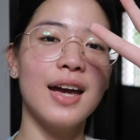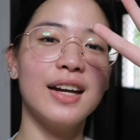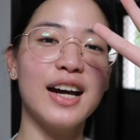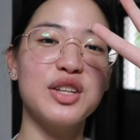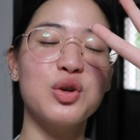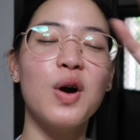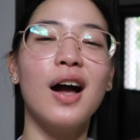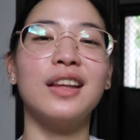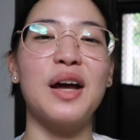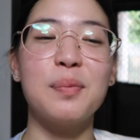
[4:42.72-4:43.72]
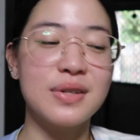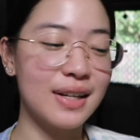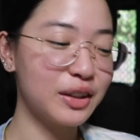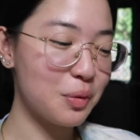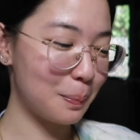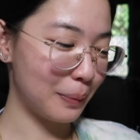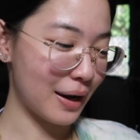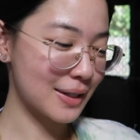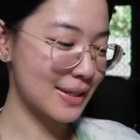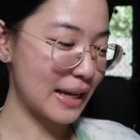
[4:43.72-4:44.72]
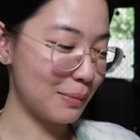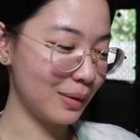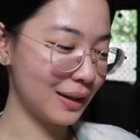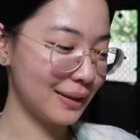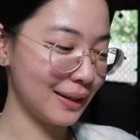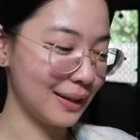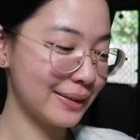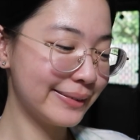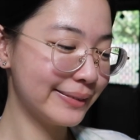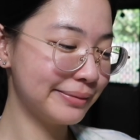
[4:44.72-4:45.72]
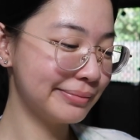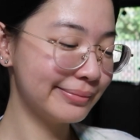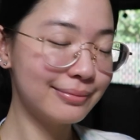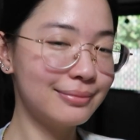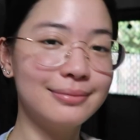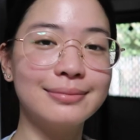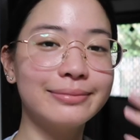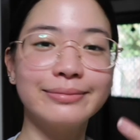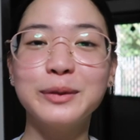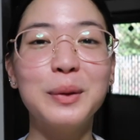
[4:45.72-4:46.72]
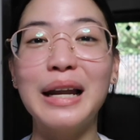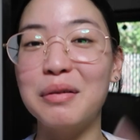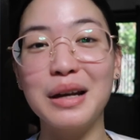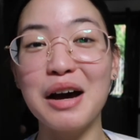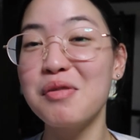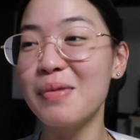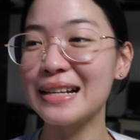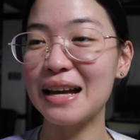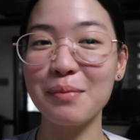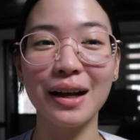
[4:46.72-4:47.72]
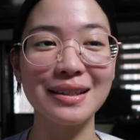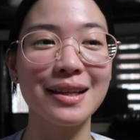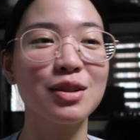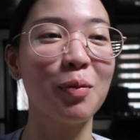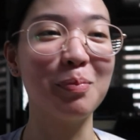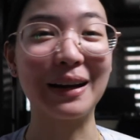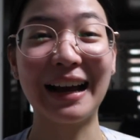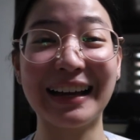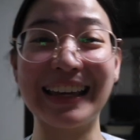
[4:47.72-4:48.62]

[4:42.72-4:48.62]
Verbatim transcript: Okay guys, so kakatapos lang ng pracs namin and wala, wala akong masabi kasi sobrang